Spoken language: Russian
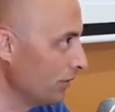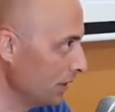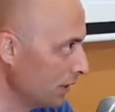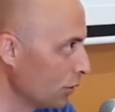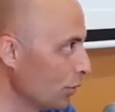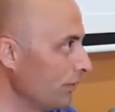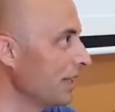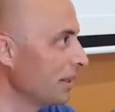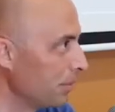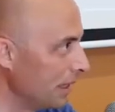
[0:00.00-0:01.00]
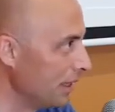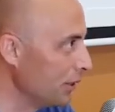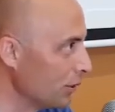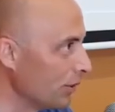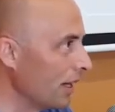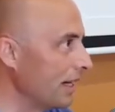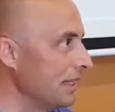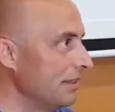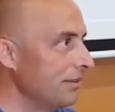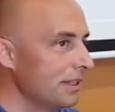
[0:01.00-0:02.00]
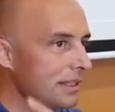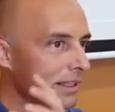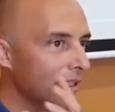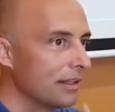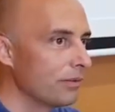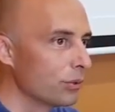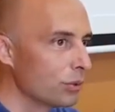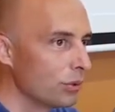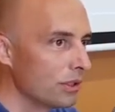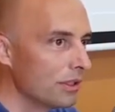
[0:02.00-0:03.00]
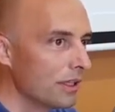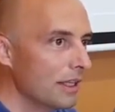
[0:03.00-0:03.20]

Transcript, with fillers: видно, что выкопали ее, а не выросла на воздухе.